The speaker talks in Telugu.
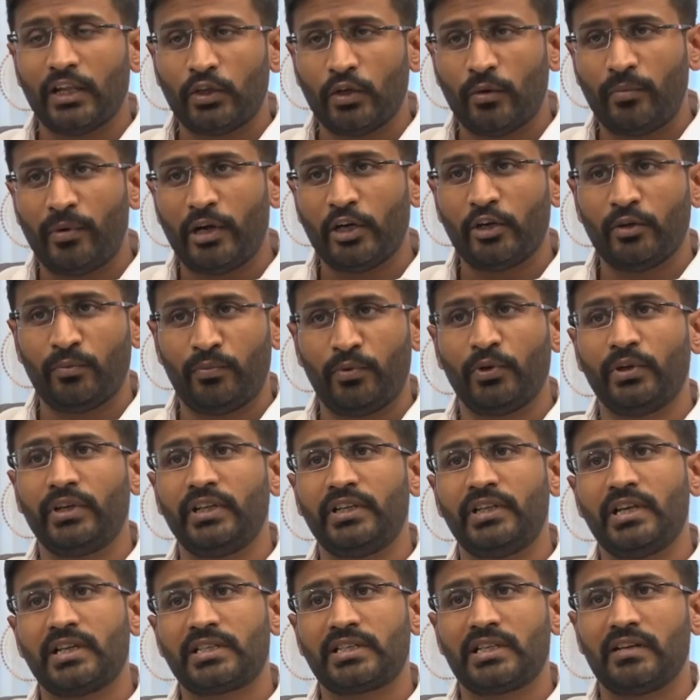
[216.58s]
నాతో పాటు
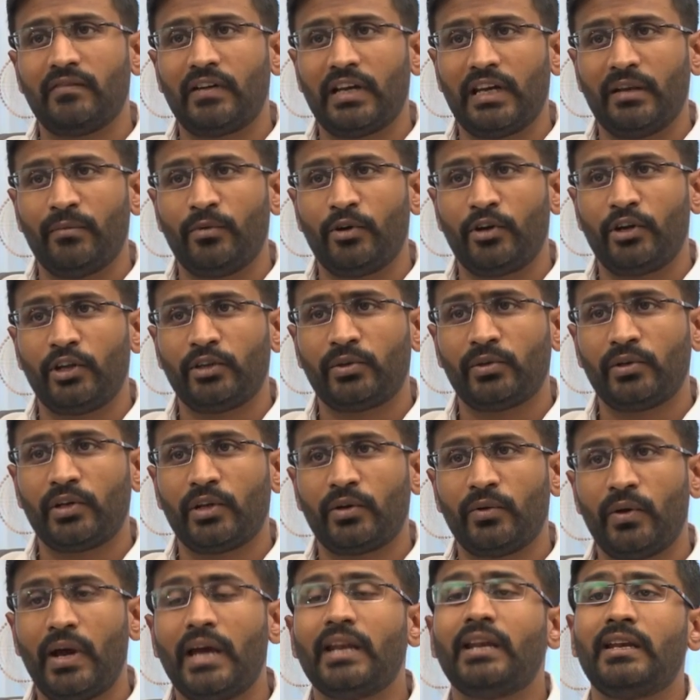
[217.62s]
పోటీ చేసిన వాళ్ళు ఎవరైతే
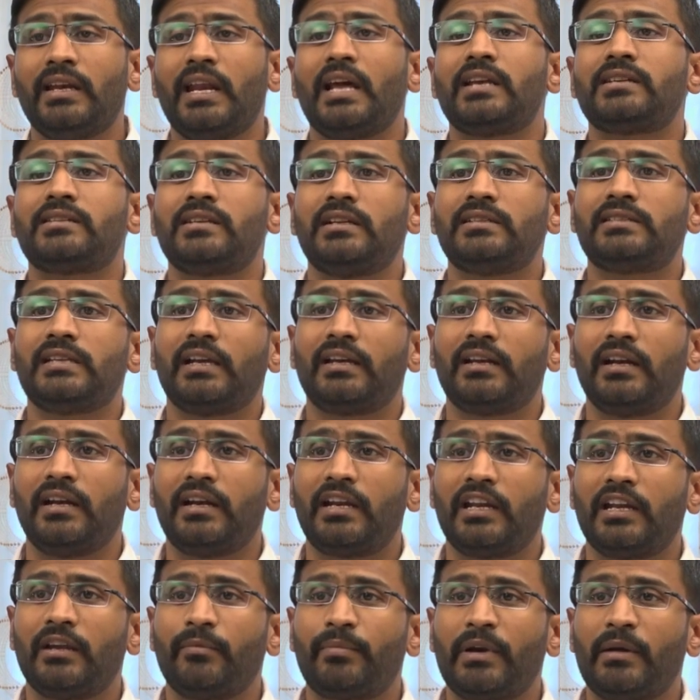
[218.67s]
ఉన్నారో ఆయన నేషనల్
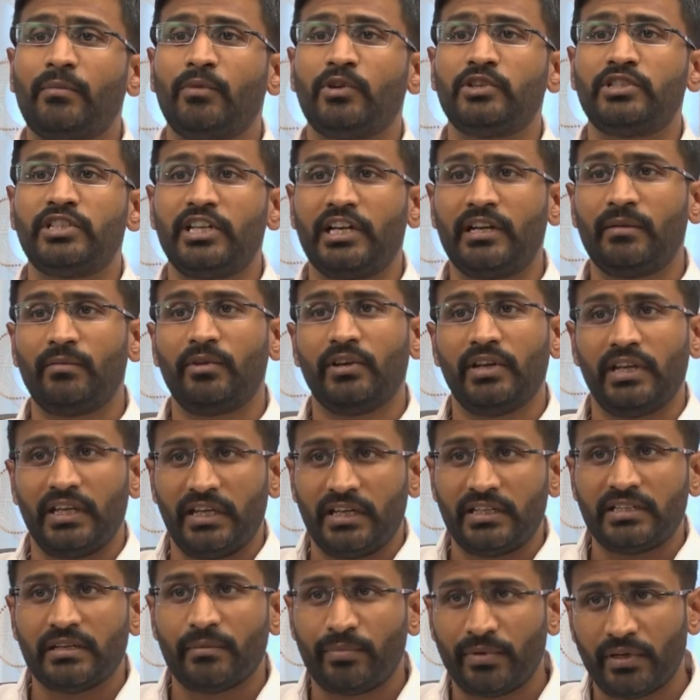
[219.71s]
సెక్రటరీకి ప్రమోట్ చేయడంలో
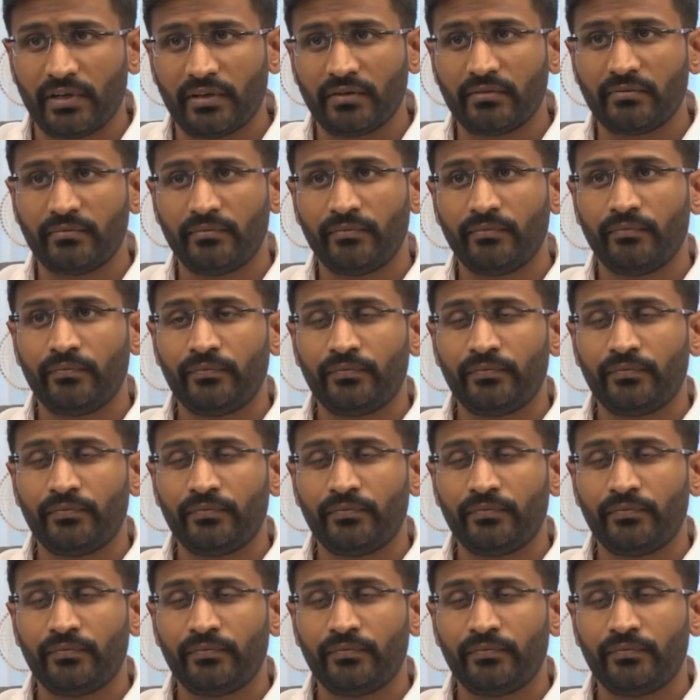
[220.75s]
నేనే చెప్పినాను